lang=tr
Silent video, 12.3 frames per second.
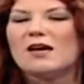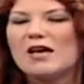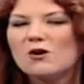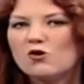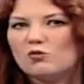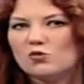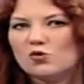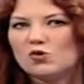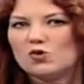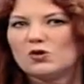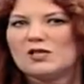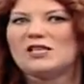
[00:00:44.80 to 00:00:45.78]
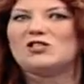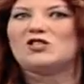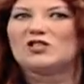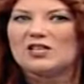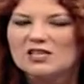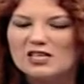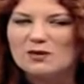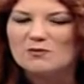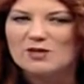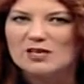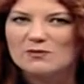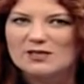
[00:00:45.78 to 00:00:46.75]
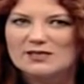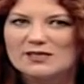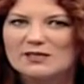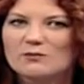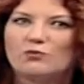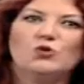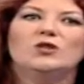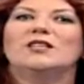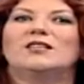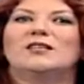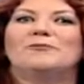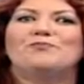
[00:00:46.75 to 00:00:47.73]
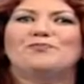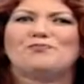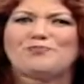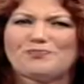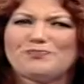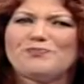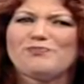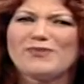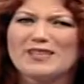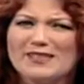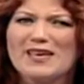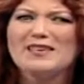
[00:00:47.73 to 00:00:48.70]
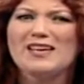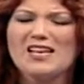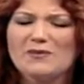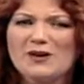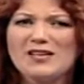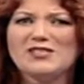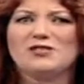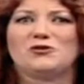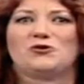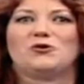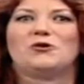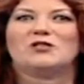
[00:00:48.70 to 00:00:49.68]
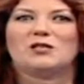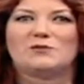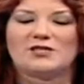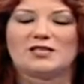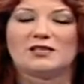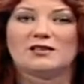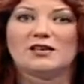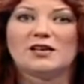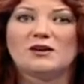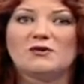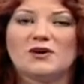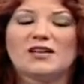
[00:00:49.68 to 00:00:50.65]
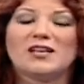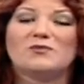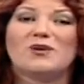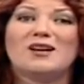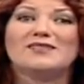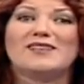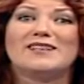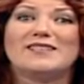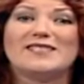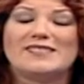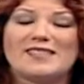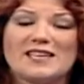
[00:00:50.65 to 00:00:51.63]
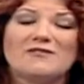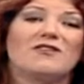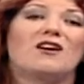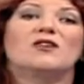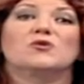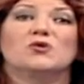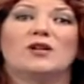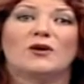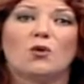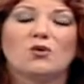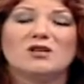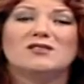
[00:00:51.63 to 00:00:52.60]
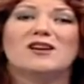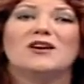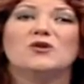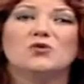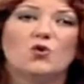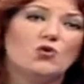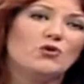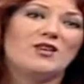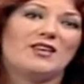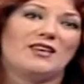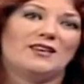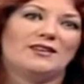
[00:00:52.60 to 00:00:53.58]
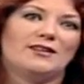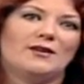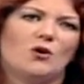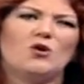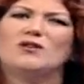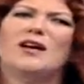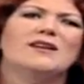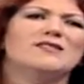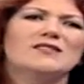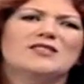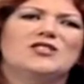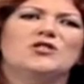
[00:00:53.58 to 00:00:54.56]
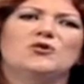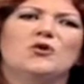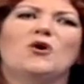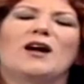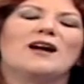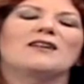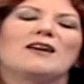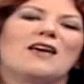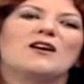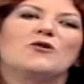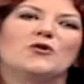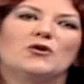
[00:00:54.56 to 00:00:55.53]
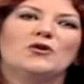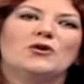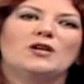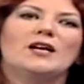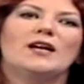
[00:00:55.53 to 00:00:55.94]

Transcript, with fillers: egomuz, yetişkin kimliğimiz bunları dengelemeye çalışıyor demiştik. Fakat bazen istek ve arzular o kadar yoğun ki, o kadar sıkıştırıyorlar ki egoyu.